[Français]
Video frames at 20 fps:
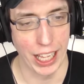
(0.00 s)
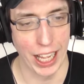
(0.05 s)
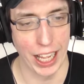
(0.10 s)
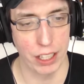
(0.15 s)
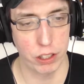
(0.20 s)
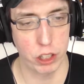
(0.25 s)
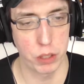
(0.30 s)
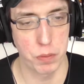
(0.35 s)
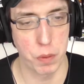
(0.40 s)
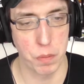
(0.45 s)

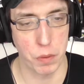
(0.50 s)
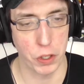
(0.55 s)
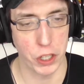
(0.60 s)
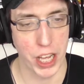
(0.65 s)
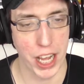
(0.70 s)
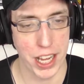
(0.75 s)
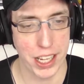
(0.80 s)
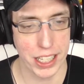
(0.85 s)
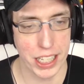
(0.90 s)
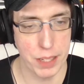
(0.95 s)
À ce
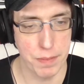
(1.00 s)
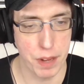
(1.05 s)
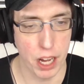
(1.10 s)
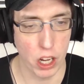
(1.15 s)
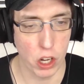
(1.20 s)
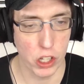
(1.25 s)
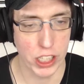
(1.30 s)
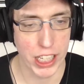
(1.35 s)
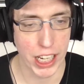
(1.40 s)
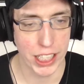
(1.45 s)
moment-là, il
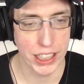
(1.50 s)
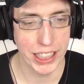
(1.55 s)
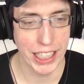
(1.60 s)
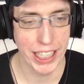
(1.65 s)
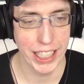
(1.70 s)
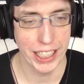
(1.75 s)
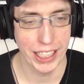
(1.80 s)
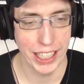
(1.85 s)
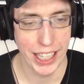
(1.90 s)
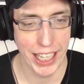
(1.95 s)
m'a
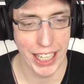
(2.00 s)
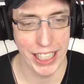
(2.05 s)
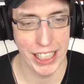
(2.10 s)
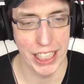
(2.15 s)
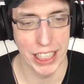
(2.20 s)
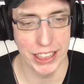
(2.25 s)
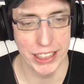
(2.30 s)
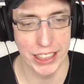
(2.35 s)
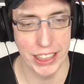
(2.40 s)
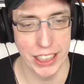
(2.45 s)
regardé et
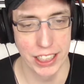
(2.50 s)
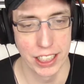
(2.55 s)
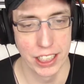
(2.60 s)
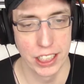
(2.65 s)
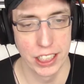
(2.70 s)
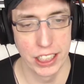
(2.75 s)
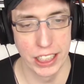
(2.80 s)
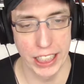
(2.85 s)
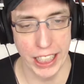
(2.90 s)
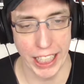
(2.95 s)
il a dit
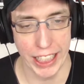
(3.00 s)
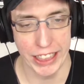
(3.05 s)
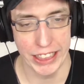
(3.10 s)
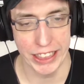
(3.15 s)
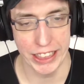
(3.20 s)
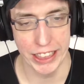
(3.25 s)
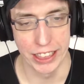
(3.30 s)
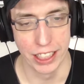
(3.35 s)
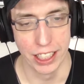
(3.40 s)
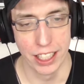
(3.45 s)

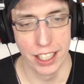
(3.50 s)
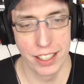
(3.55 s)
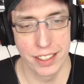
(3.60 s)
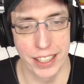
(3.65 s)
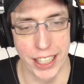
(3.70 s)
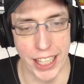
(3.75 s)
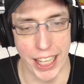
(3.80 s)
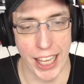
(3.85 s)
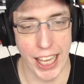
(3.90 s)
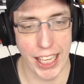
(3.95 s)
Régie,
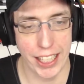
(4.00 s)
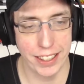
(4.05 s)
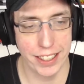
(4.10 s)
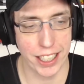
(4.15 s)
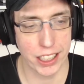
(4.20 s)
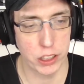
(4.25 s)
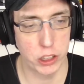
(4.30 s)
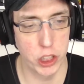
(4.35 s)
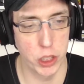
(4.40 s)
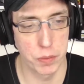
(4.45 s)
c'est
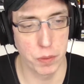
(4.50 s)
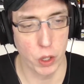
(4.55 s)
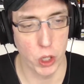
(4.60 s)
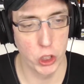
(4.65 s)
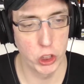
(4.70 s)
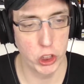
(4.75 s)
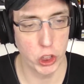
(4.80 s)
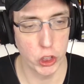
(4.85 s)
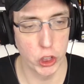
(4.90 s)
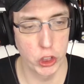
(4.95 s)
exactement
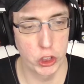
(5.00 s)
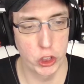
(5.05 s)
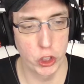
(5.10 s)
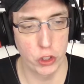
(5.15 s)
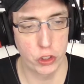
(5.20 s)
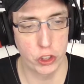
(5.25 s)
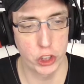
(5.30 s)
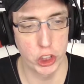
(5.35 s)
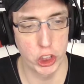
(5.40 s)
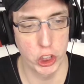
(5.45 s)
le genre de
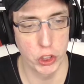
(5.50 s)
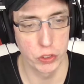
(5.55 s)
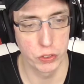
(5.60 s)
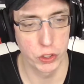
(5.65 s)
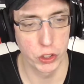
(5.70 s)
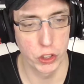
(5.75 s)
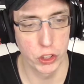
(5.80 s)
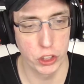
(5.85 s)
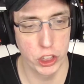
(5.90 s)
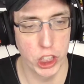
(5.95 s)
choses que je
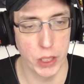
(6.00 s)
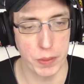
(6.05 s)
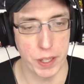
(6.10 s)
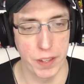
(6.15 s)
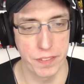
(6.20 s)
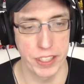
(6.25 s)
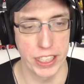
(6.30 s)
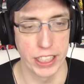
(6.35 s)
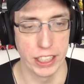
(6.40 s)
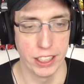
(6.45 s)
veux dans
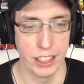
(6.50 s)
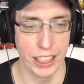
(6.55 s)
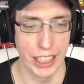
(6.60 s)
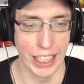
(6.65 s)
ma vie.